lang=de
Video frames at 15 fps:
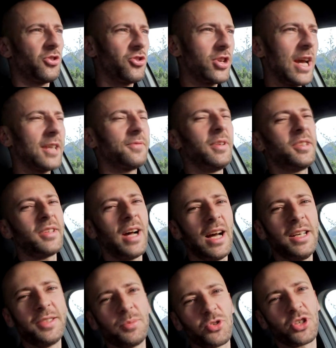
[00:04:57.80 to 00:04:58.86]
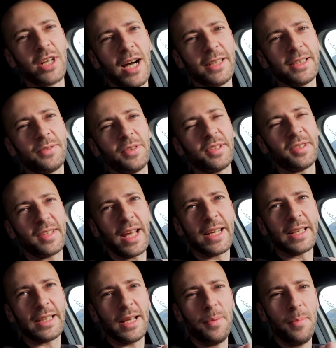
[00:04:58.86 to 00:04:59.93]
checkt, was er alles am Start hat, was ist
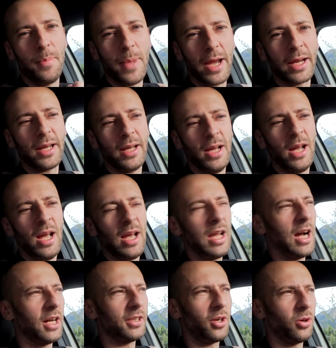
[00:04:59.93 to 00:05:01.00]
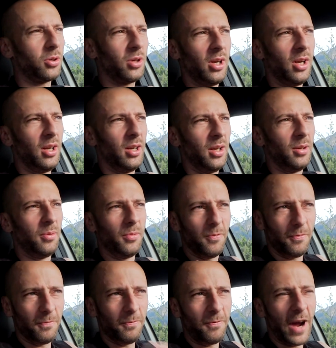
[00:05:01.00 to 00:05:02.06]
echt eine Menge. Er hat auch
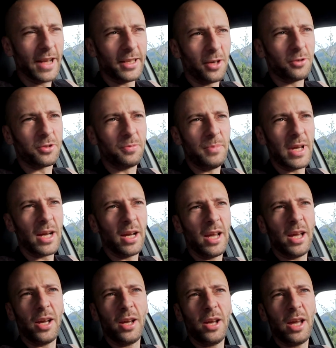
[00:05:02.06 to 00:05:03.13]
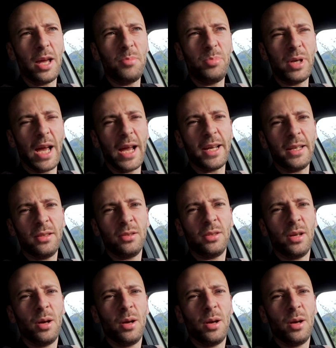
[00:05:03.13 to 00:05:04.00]
weitaus mehr äh, NBA.